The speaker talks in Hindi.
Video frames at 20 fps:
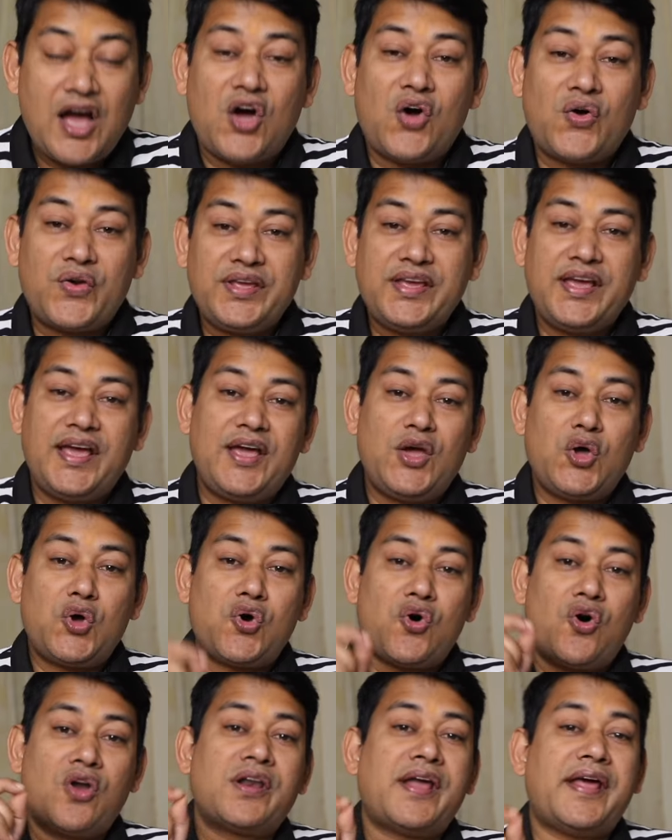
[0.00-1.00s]
और ये
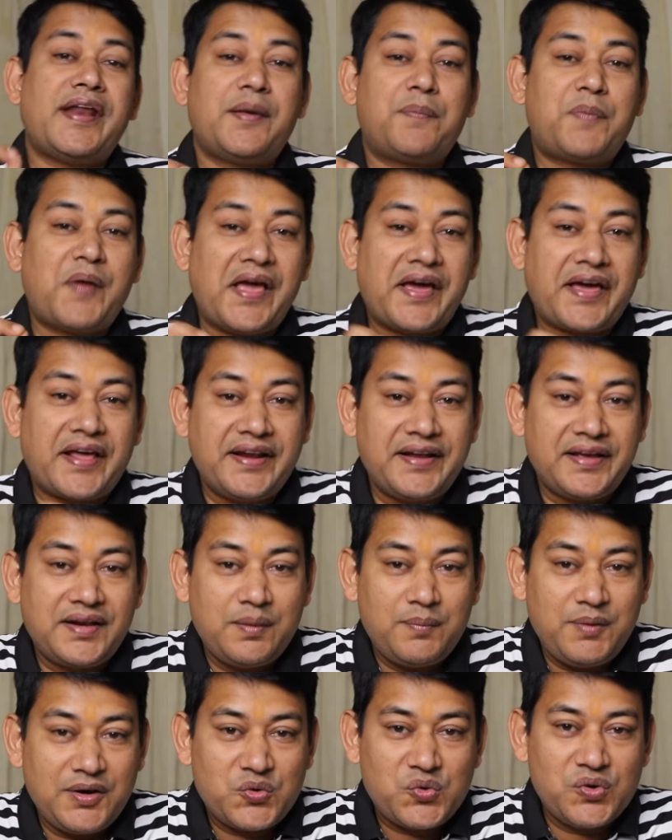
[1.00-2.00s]
ऑनलाइन अप्लाई करने के
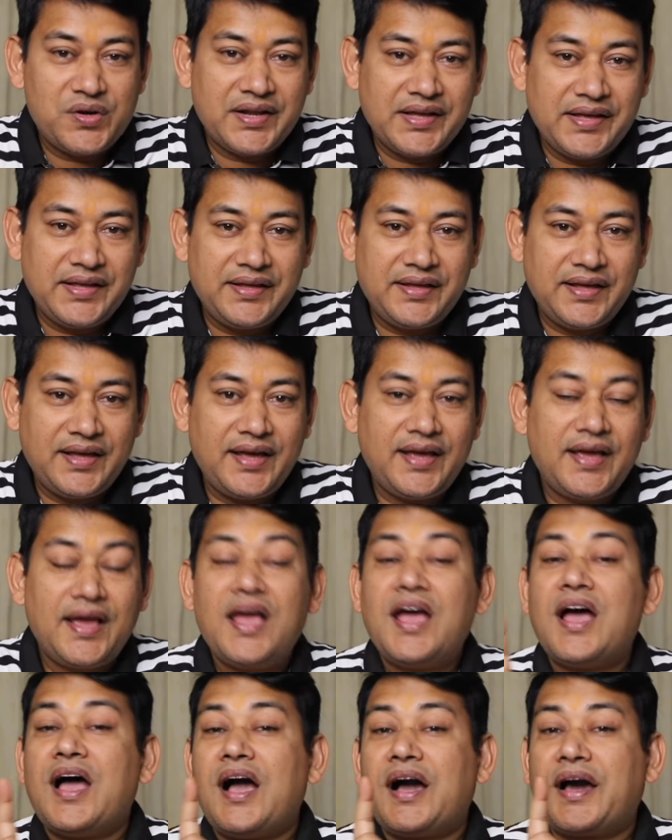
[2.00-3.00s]
लिए बिल्कुल नहीं है
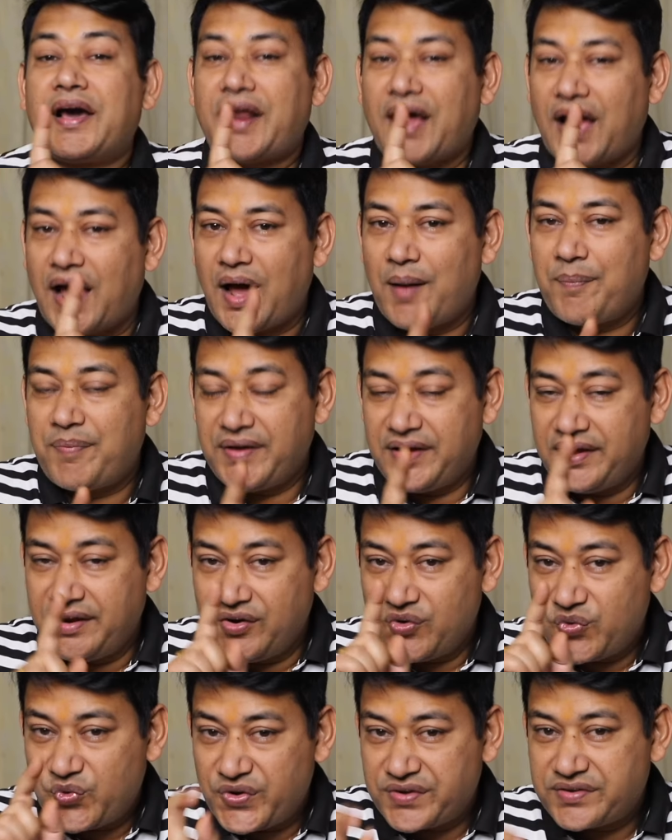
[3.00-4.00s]
अगर आप
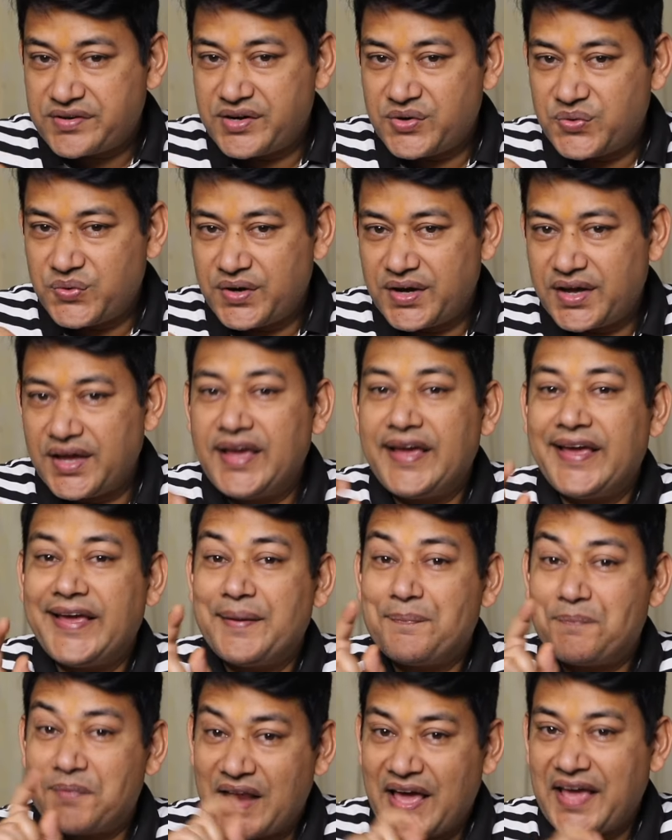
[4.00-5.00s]
इंटरेस्टेड होंगे
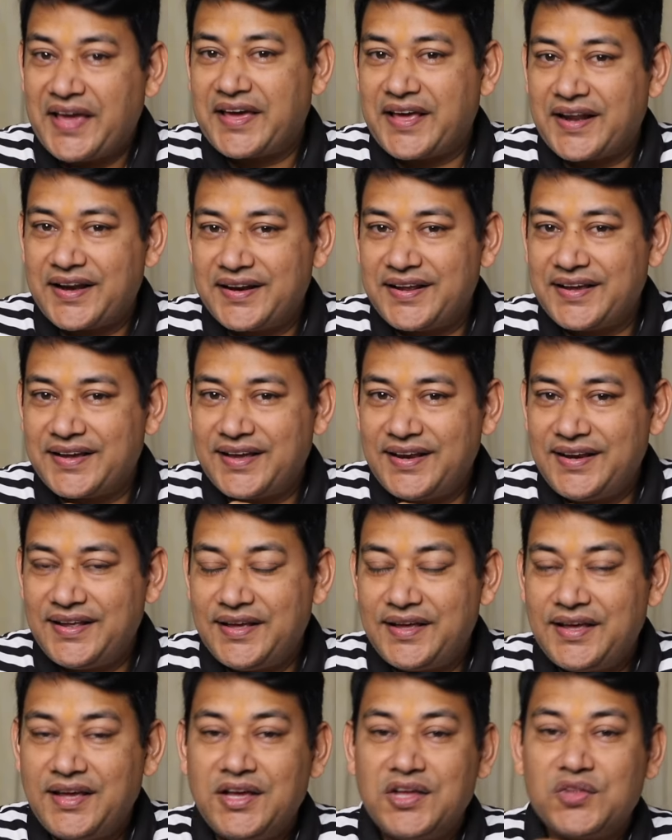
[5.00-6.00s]
अप्लाई करने के
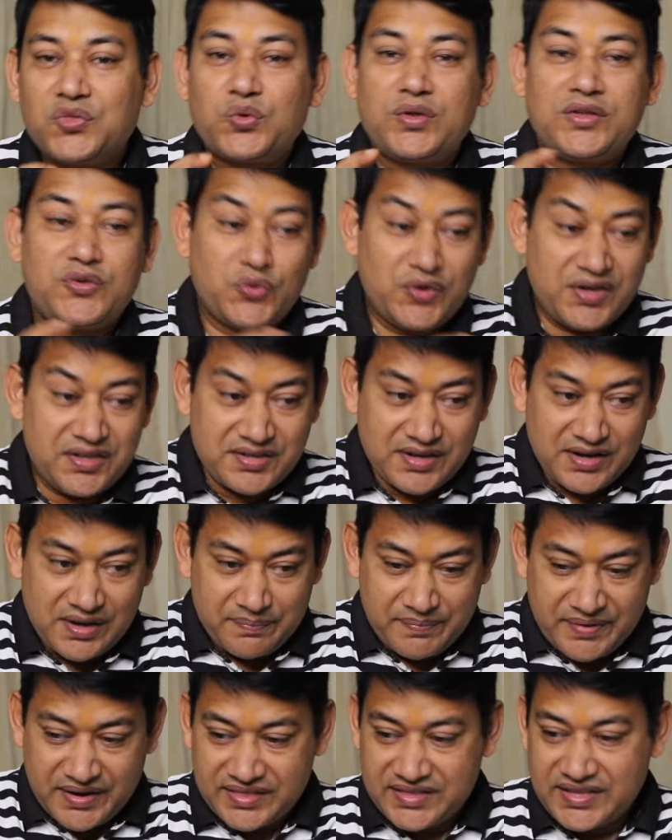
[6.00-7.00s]
लिए तो ये जो नीचे
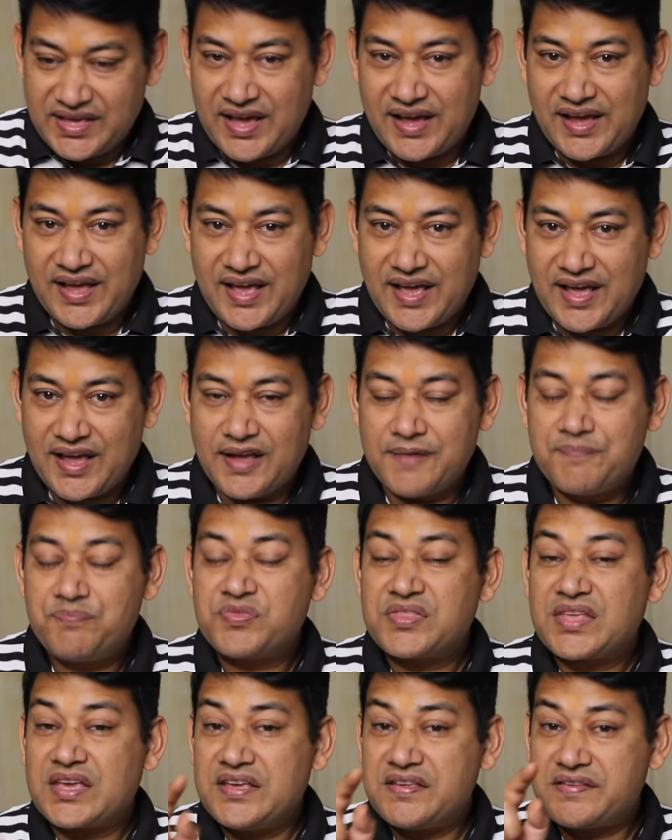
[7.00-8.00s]
नंबर दिया गया है
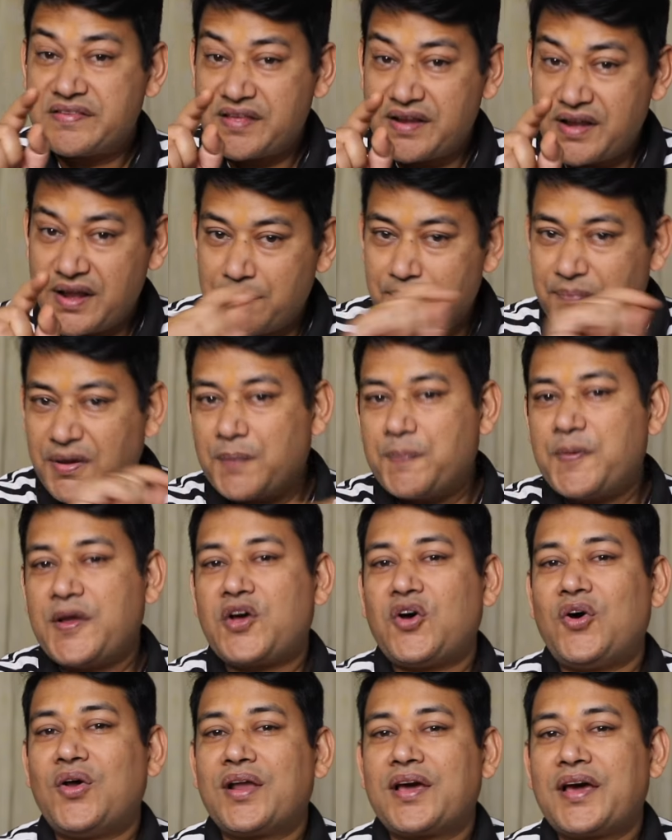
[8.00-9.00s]
इस नंबर पे
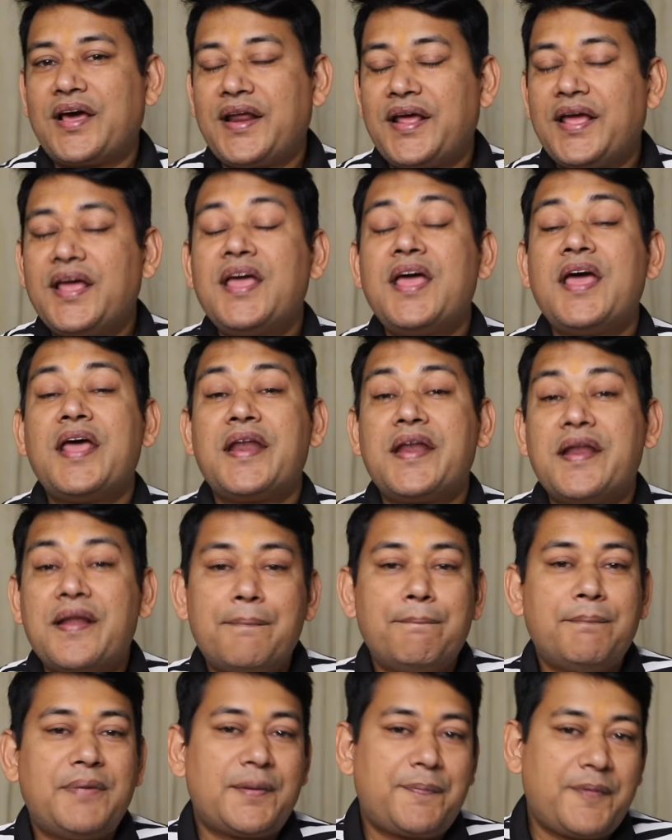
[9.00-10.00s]
कॉल करें
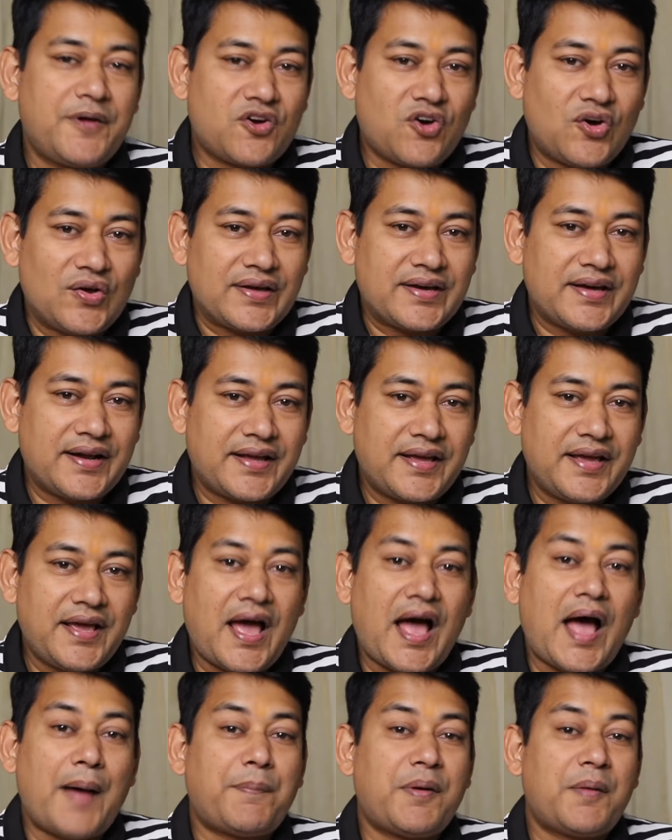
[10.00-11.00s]
नंबर पे कॉल करके
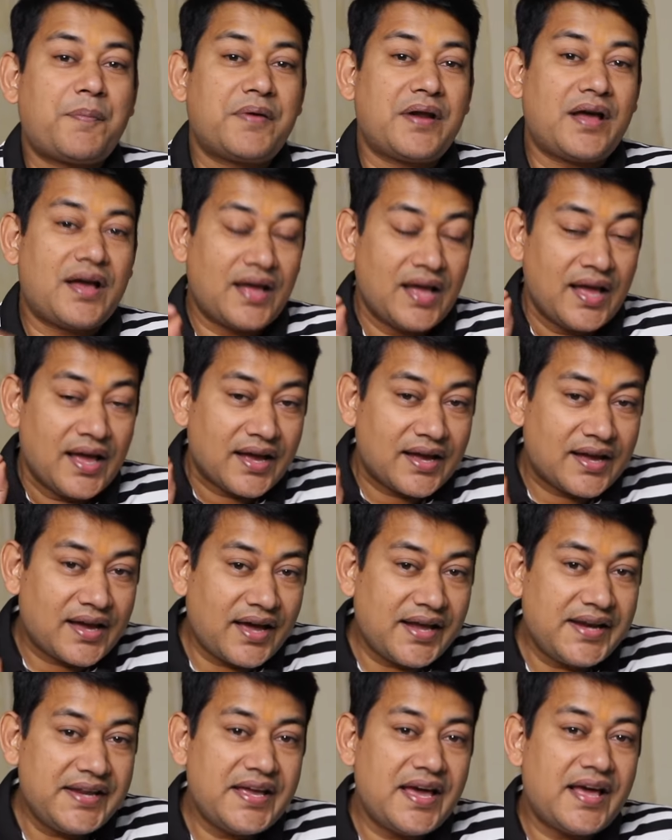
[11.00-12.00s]
आप अपना
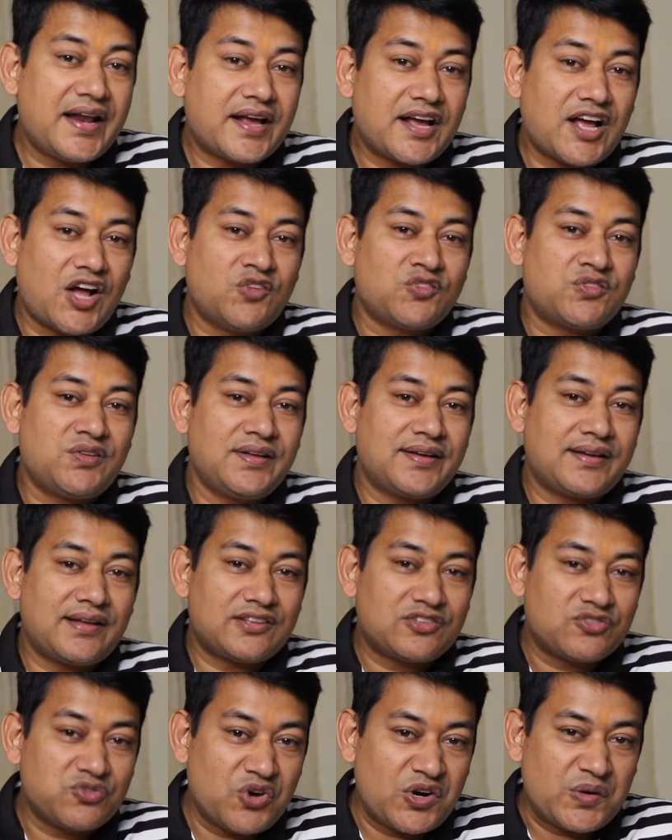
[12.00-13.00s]
करियर काउंसलिंग का
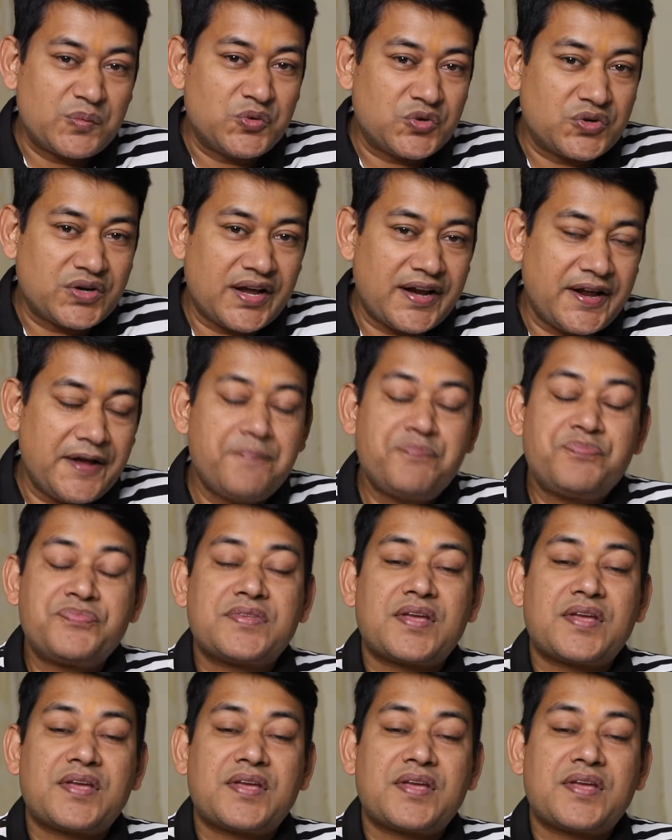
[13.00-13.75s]
स्लॉट बुक करें